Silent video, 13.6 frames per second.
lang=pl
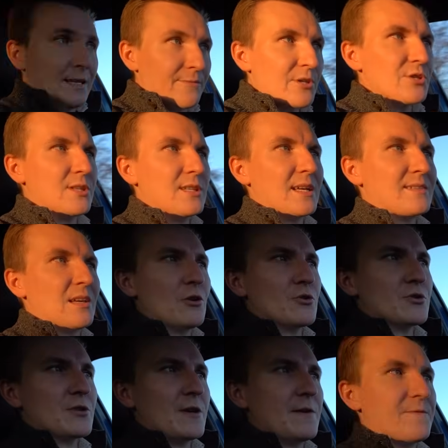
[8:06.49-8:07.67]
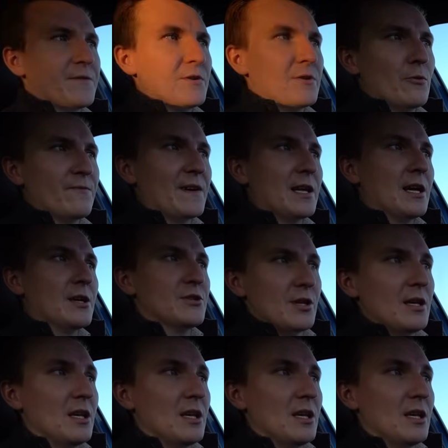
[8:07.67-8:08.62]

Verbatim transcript: Właśnie dlatego, że w wariancie